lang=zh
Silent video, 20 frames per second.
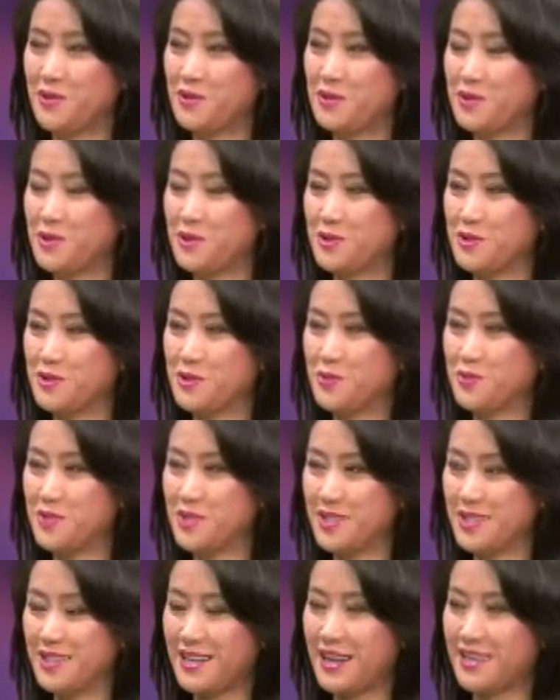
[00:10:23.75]
或者说从
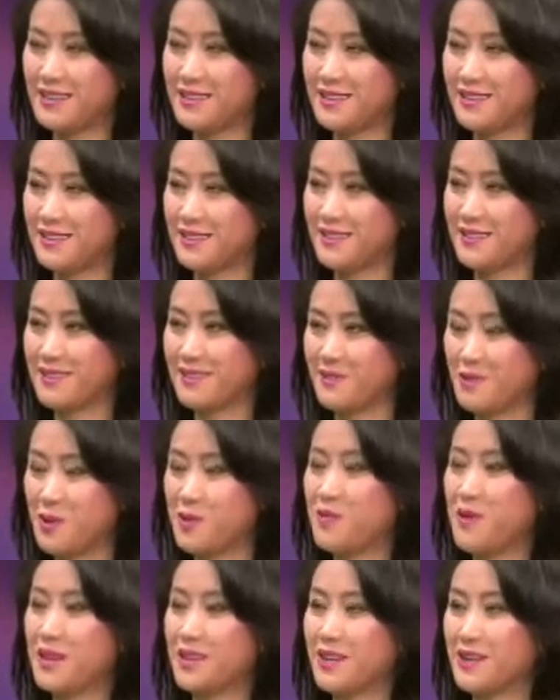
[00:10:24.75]
其他的文化